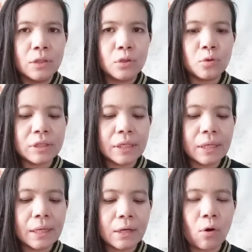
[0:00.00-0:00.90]
อยู่
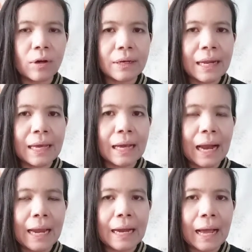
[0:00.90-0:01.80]
ที่โค้ดเลขอะ
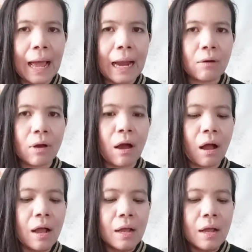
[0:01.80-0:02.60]
ไรนะคะ แล้วก็